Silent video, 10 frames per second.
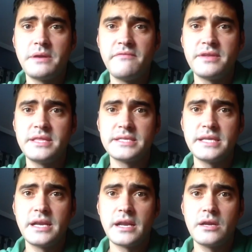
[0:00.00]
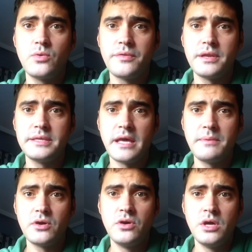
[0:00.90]
para enfrentarse al Real Club Celta de
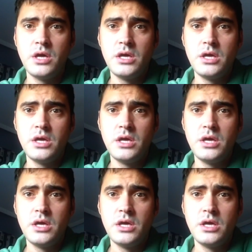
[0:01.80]
Vigo.